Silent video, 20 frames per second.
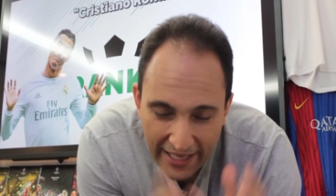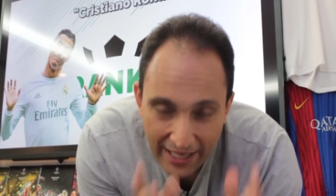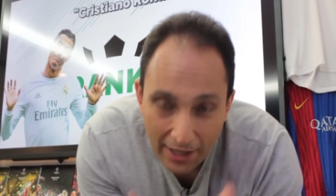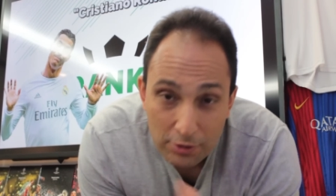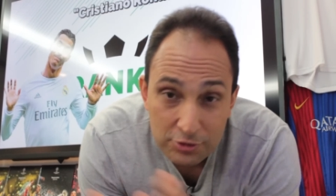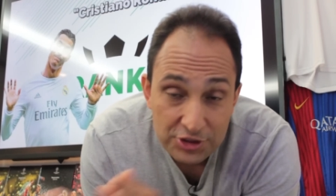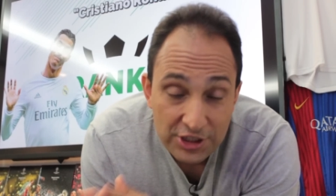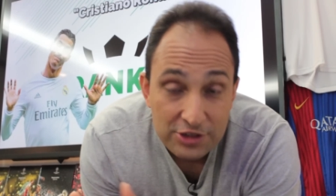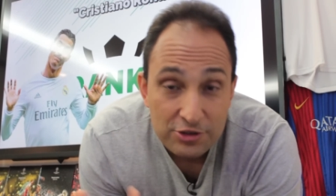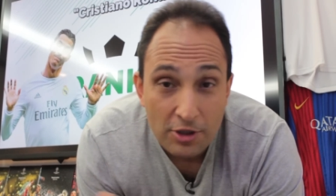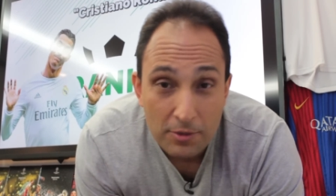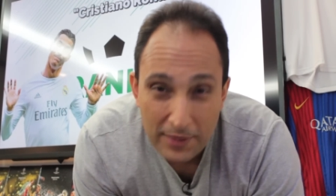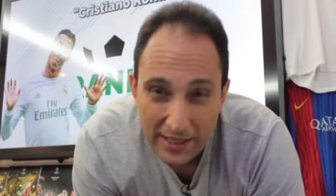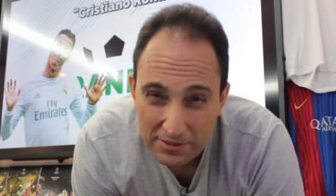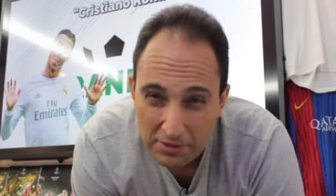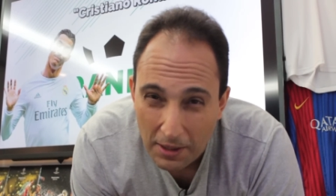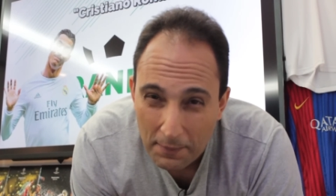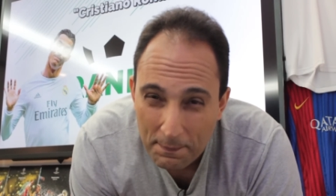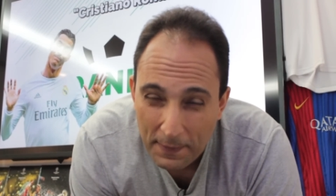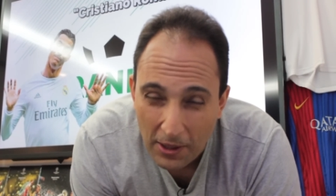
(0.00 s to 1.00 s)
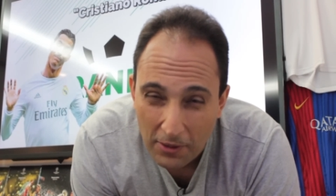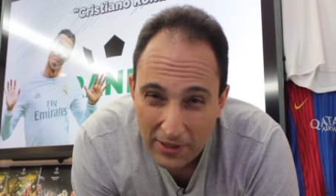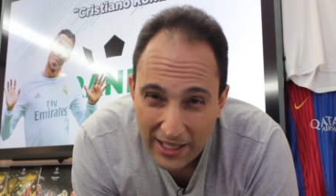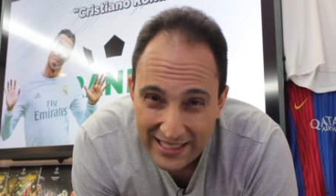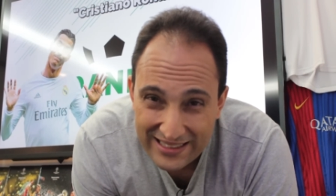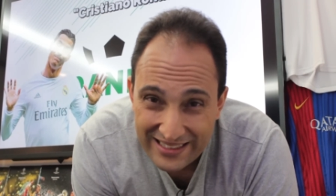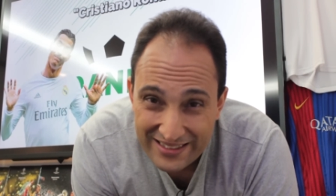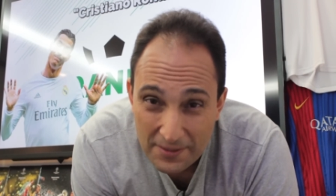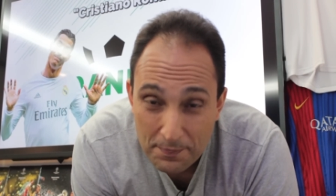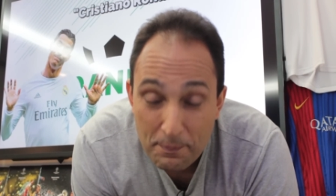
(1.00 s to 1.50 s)
Real tinha tomado uma
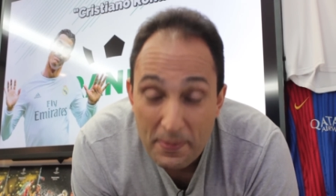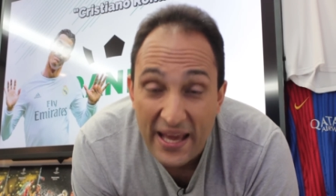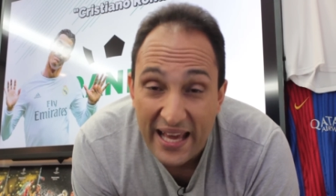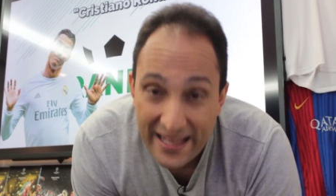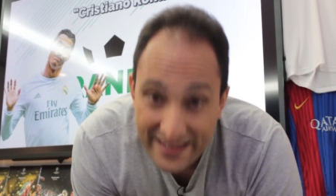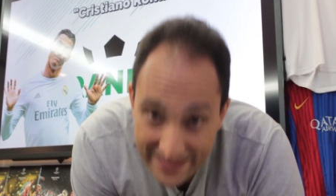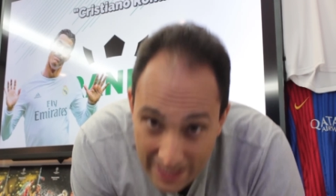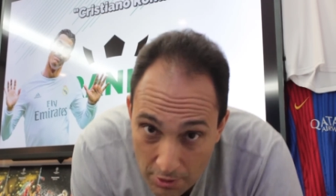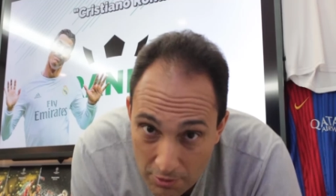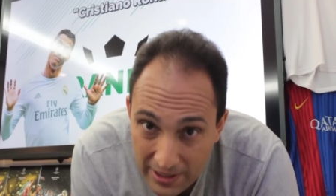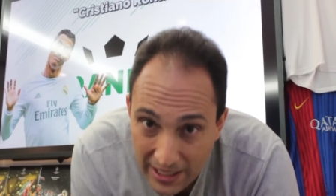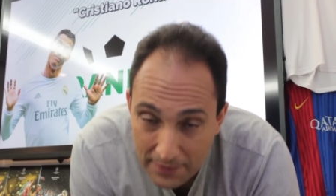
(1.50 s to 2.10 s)
paulada de perder o